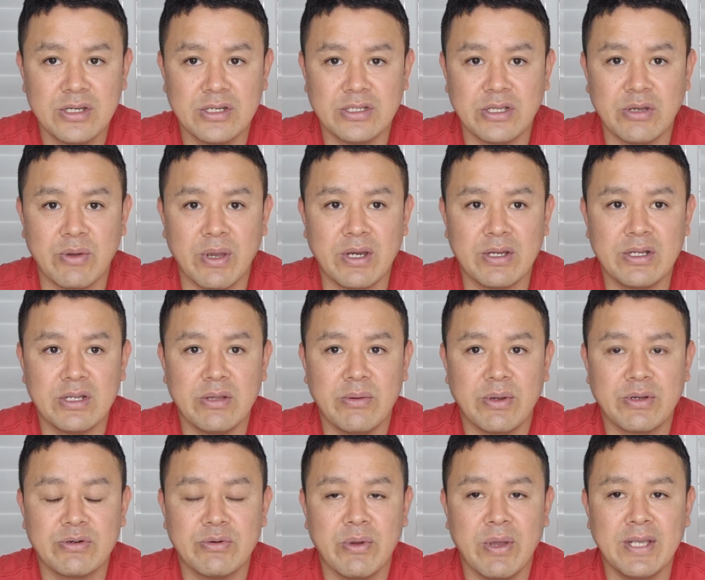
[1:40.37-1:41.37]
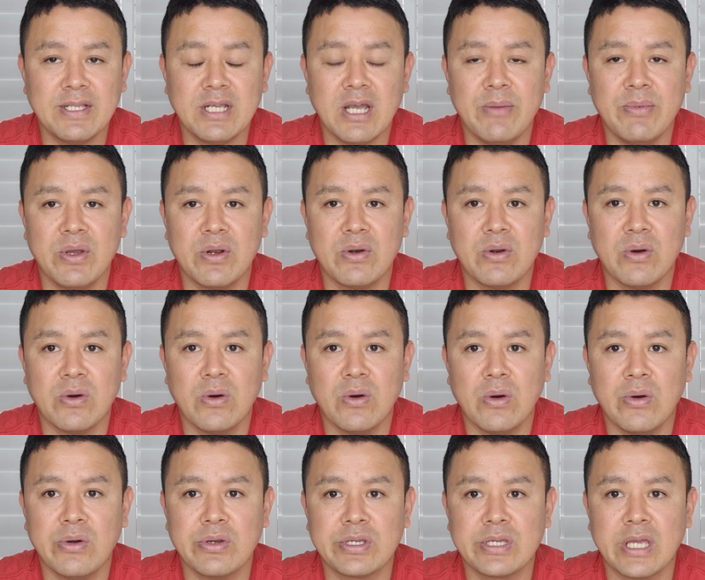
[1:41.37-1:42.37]
근데 왜 그러냐면 그
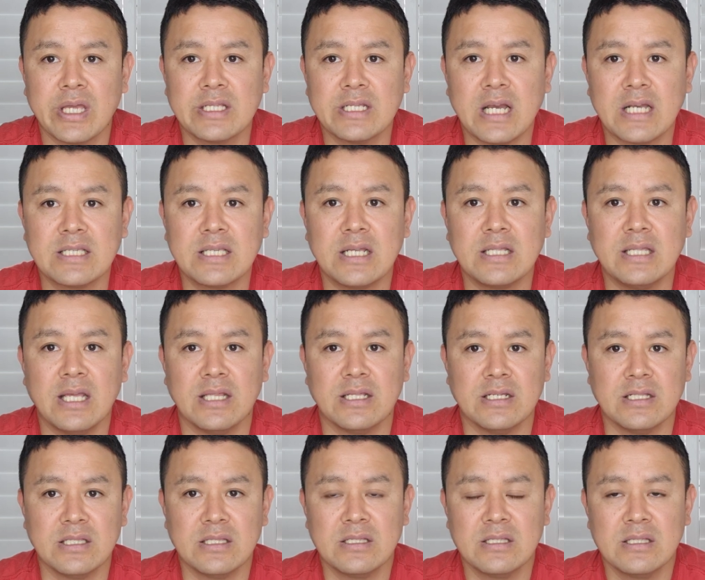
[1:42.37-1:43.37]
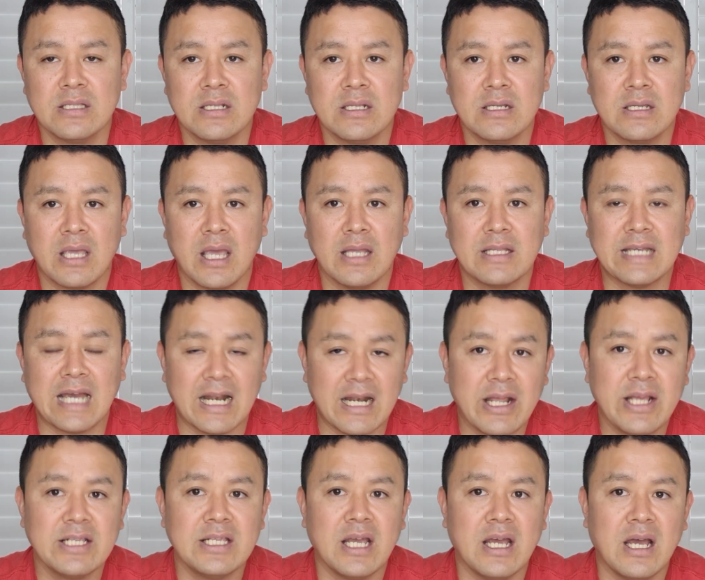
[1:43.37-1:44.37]
회사별로 이렇게 착색되는 예, 잘
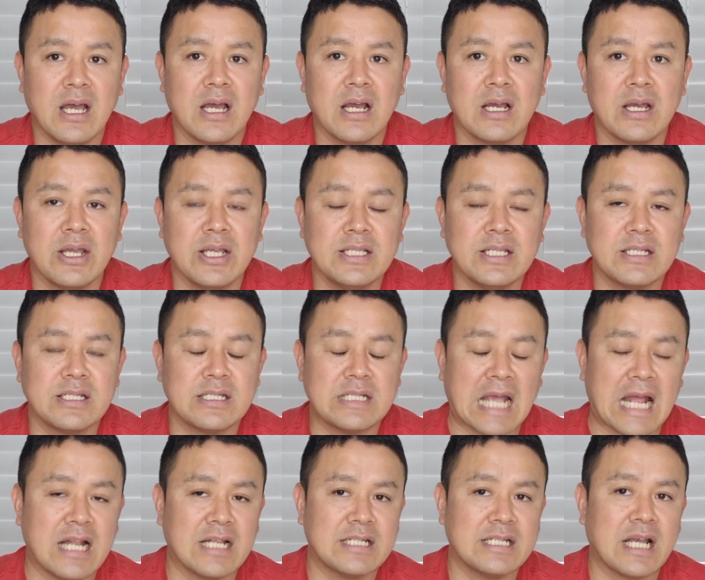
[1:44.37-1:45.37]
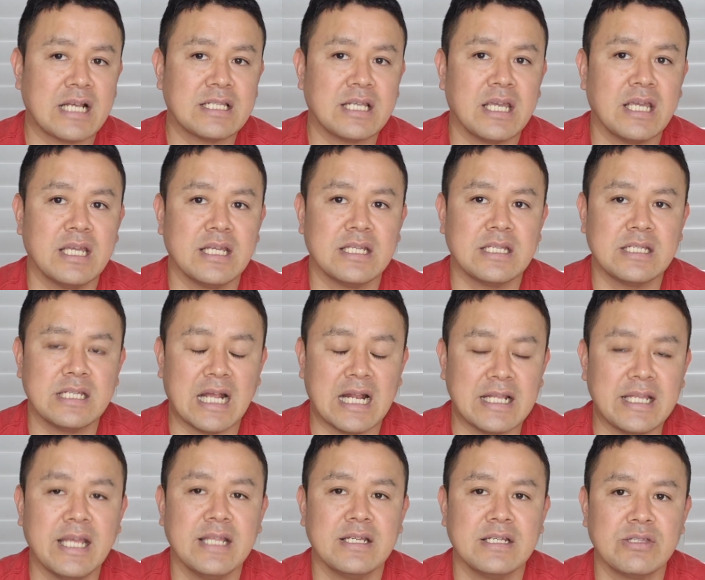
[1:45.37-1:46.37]
회사가 해서 잘 착색이
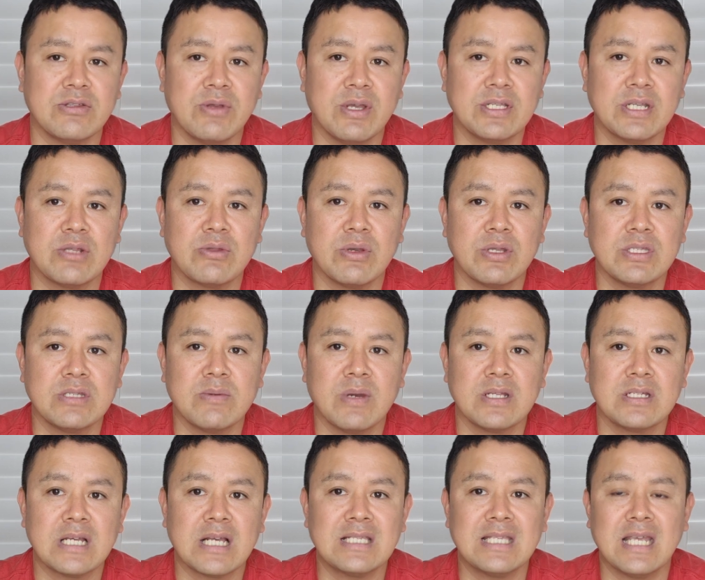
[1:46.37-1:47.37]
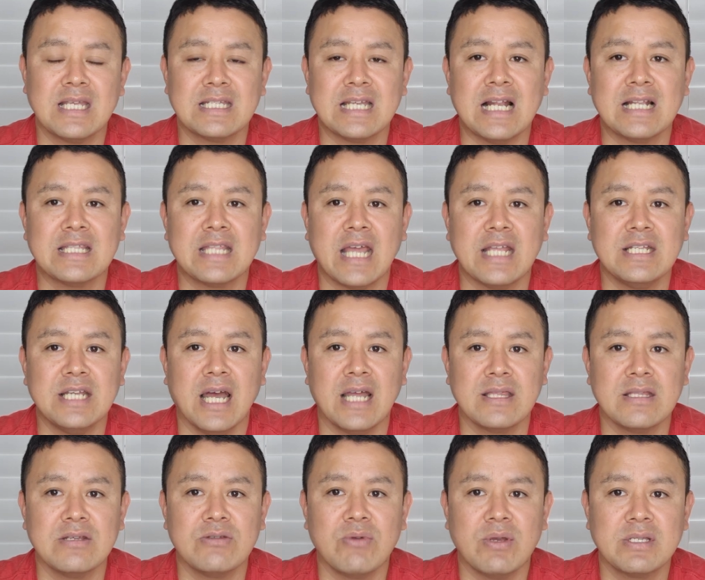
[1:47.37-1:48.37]
잘 되는 회사도 있지만 착색이 잘 되지
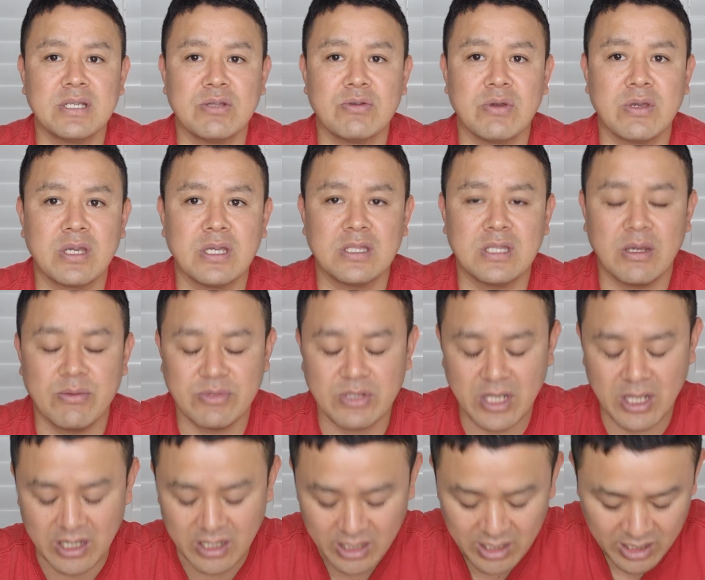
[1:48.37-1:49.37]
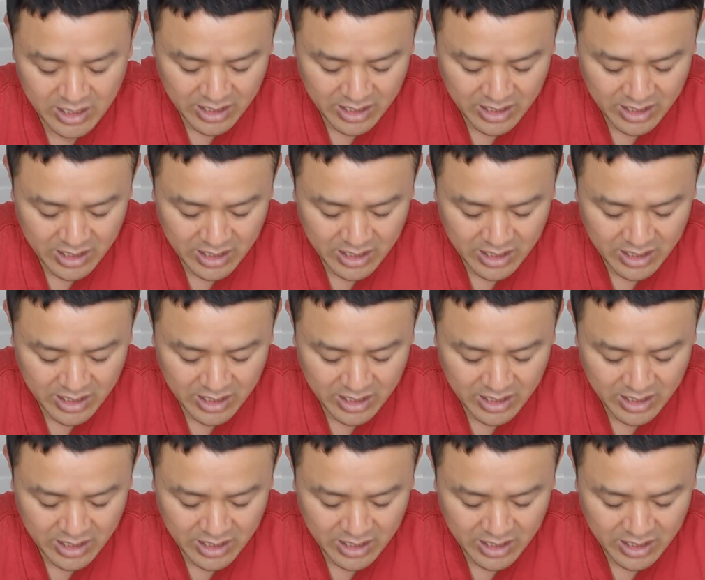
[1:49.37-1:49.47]
않는 회사도 있기 때문에